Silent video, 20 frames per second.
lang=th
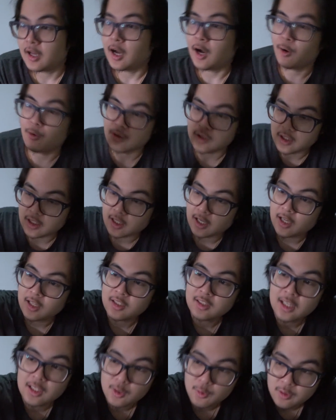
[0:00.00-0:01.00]
เอาจริงนะ
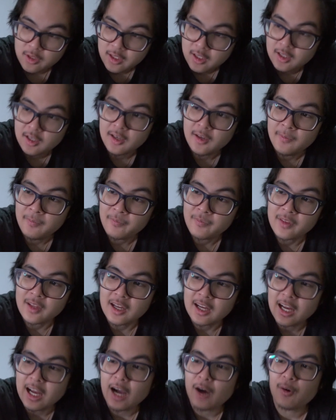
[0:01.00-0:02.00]
ตั้งแต่ตัวนี้เลย
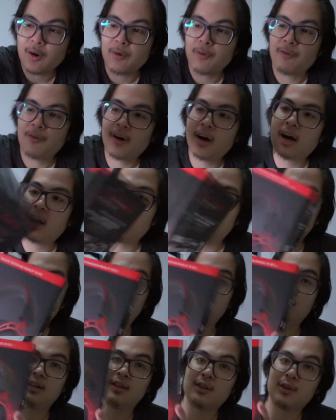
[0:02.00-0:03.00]
คาวอัลฟา
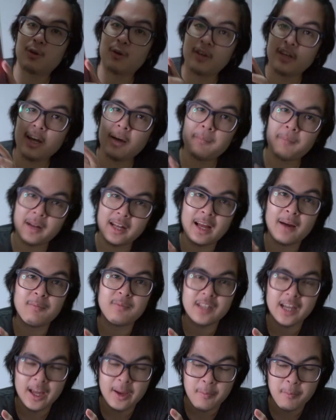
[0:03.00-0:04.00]
ตัวนี้ประทับ
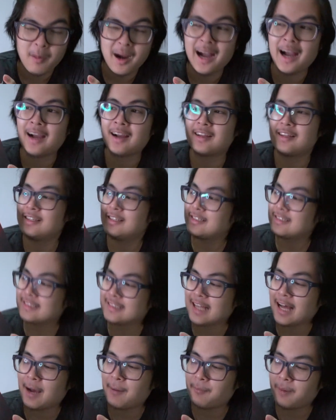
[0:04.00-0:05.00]
ใจมาก
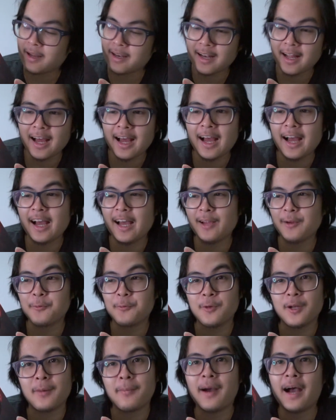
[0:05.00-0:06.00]
3,500 ให้
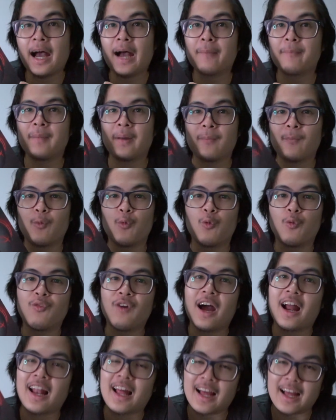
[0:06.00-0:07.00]
คุณภาพแบบหู
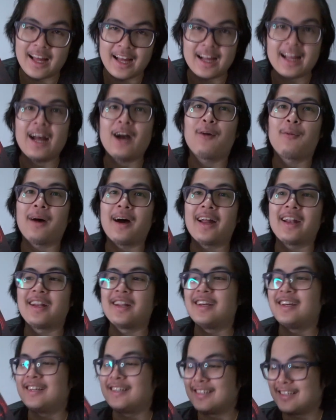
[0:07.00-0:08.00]
ฟังราคา 9,000
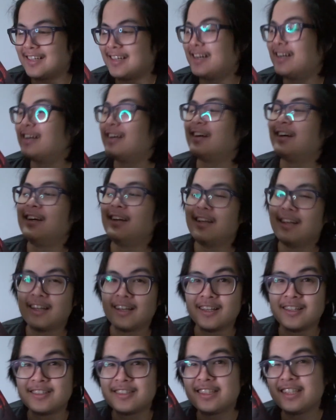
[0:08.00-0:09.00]
นะ่ะเออ
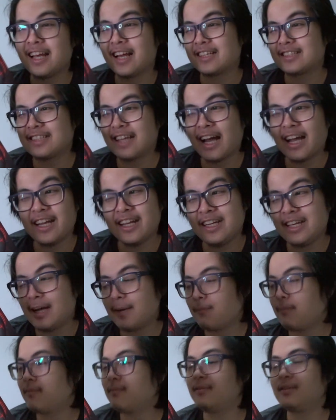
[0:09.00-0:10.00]
คือเสียงใสเนี้
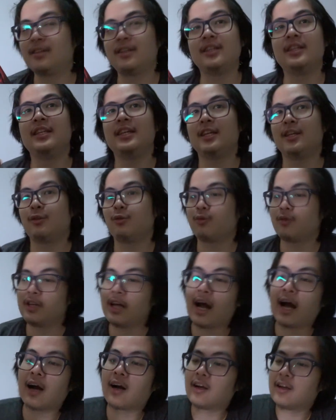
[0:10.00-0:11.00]
ยดีทุก
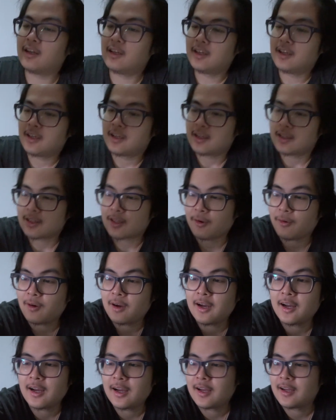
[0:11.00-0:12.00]
อย่าง แต่
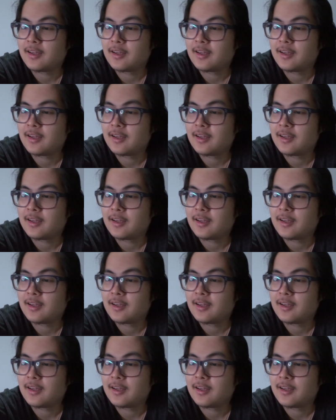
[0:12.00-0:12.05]
ว่า